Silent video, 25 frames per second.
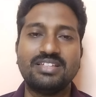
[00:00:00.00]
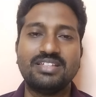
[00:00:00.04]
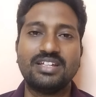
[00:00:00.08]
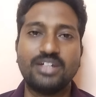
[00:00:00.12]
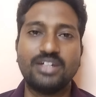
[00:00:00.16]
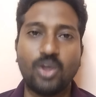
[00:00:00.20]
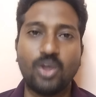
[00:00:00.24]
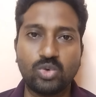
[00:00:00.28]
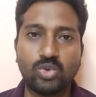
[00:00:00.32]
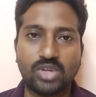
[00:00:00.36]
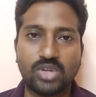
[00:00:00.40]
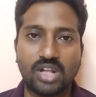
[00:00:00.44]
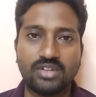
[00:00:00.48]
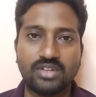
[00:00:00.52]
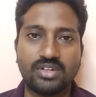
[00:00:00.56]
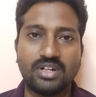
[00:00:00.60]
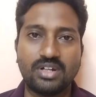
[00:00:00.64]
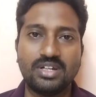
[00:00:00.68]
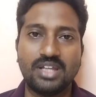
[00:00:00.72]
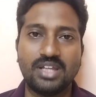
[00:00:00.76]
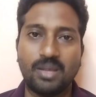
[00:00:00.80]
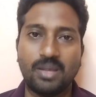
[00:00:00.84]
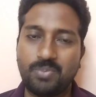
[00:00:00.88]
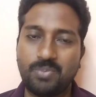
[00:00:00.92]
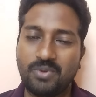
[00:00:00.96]
வித டவுட்டாக
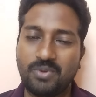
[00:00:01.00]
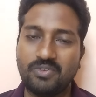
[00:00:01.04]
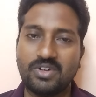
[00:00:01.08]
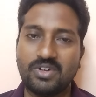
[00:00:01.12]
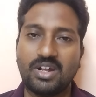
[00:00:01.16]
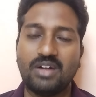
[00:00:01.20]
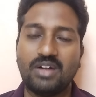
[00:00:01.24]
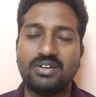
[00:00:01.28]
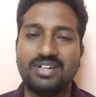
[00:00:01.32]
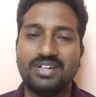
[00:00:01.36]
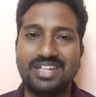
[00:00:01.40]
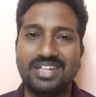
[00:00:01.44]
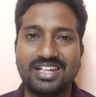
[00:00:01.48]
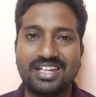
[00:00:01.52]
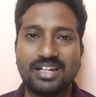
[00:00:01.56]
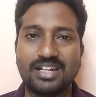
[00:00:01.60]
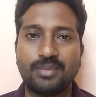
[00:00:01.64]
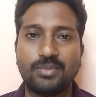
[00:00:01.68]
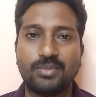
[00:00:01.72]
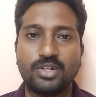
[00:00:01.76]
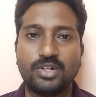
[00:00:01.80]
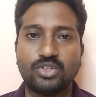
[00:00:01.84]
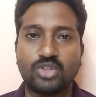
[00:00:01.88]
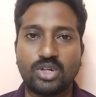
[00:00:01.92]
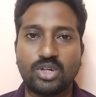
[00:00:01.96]
இருந்தாலும் எப்போ வேணாலும் நீங்கள்
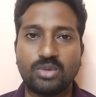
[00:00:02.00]
நம்மளே